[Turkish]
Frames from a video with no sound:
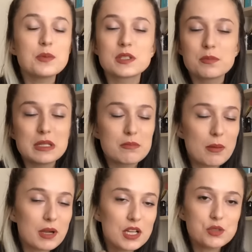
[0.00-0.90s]
hepsi
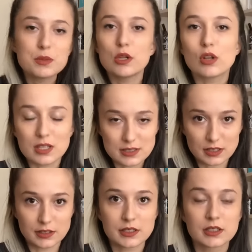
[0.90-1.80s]
bilmem kaç milyon
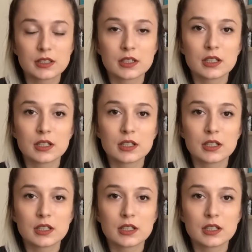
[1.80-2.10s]
hastalık.